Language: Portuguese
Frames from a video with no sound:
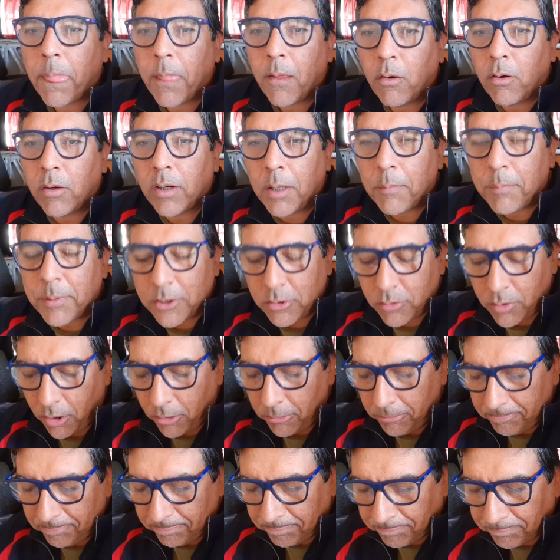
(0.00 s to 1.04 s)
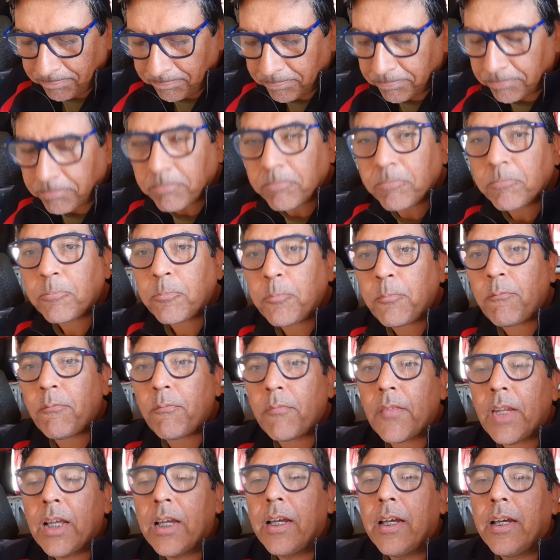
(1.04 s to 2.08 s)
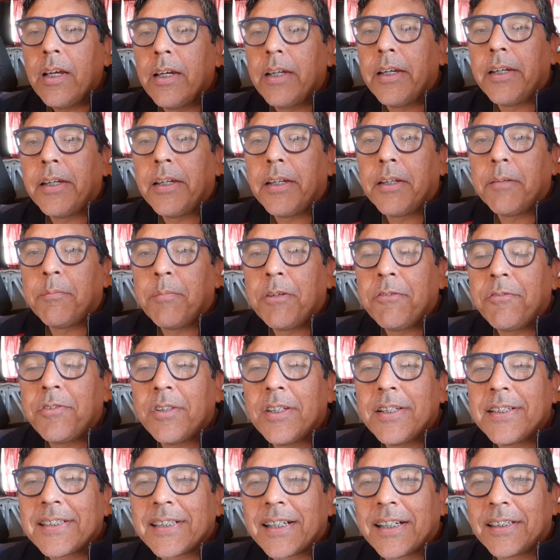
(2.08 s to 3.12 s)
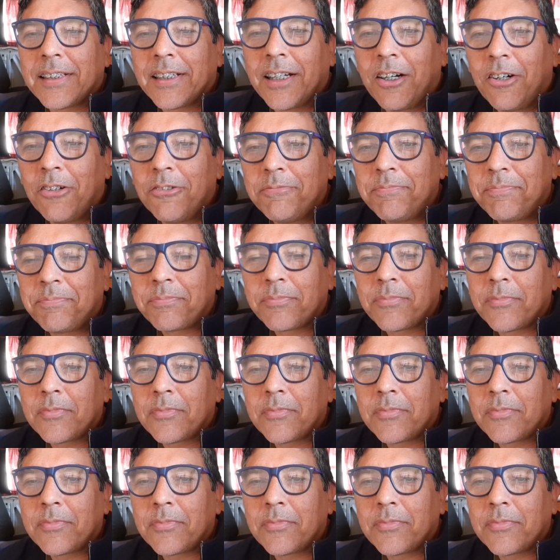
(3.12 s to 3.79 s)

Olá pessoal, é, bem-vindo a esse canal.